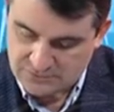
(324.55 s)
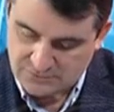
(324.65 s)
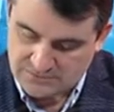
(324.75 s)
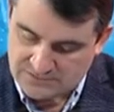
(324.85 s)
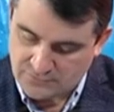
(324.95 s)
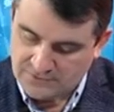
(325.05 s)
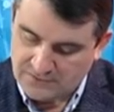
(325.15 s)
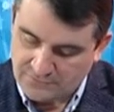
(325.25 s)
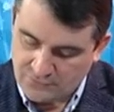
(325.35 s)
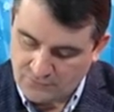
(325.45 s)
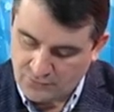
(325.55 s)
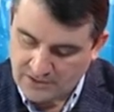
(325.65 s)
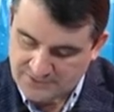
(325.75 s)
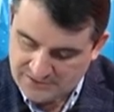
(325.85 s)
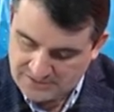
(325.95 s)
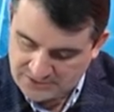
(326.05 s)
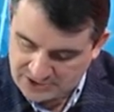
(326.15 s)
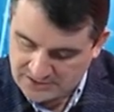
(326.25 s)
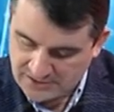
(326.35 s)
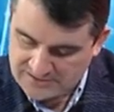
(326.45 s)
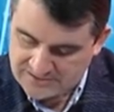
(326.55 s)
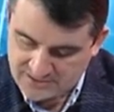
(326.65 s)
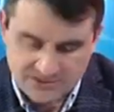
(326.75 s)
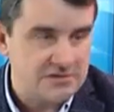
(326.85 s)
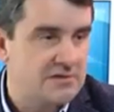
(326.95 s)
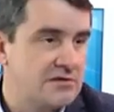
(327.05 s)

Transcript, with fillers: То есть вот заступник головного бухгалтера, там инженеры из технич...